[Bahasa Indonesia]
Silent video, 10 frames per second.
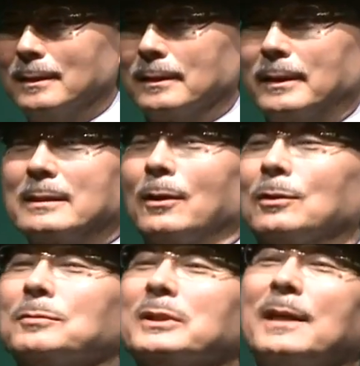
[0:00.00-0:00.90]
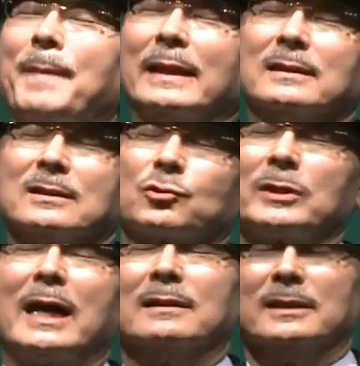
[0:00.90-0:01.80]
Anda harus punya pola pikir
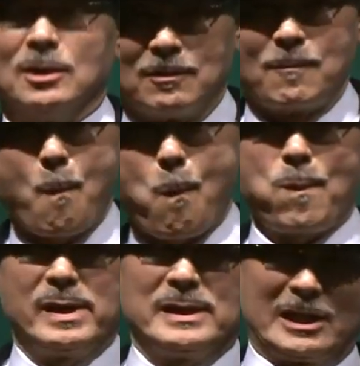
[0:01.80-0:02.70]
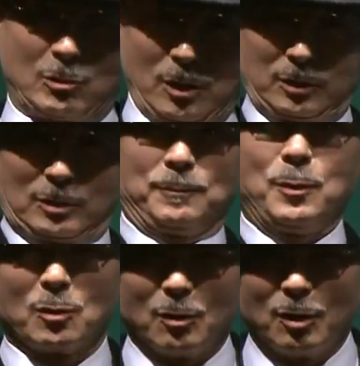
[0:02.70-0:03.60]
seperti ini. Kompensasi
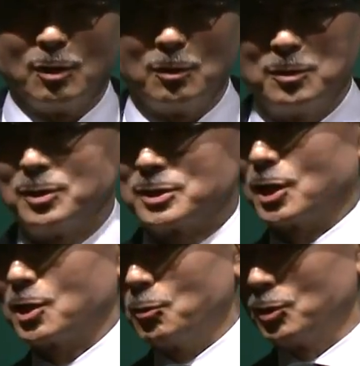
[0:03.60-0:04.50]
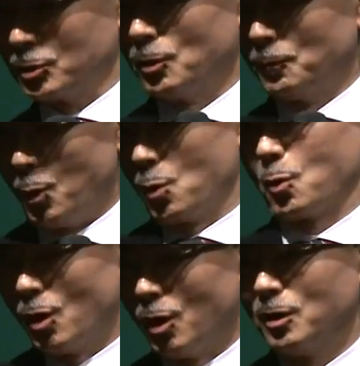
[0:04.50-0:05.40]
Anda adalah hadiah sikap
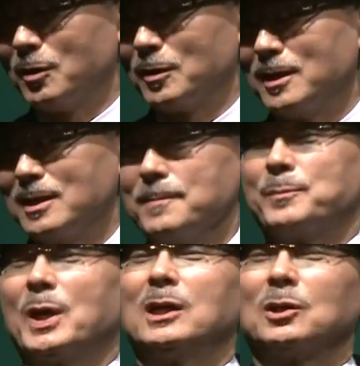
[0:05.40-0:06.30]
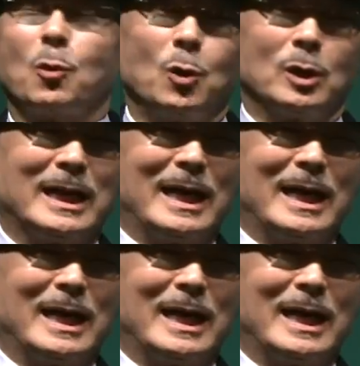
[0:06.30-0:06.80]
Anda dalam pernah